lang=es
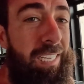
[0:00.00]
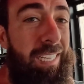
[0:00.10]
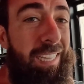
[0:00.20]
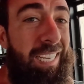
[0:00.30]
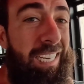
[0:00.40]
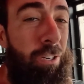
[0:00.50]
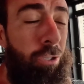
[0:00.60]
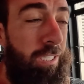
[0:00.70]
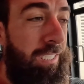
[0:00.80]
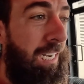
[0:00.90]
de, de
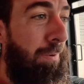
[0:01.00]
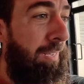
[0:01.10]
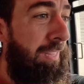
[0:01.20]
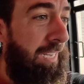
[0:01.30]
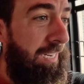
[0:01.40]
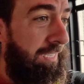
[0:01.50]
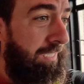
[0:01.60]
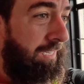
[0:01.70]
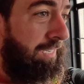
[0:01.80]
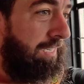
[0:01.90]
kilos que se levantan, ¿eh?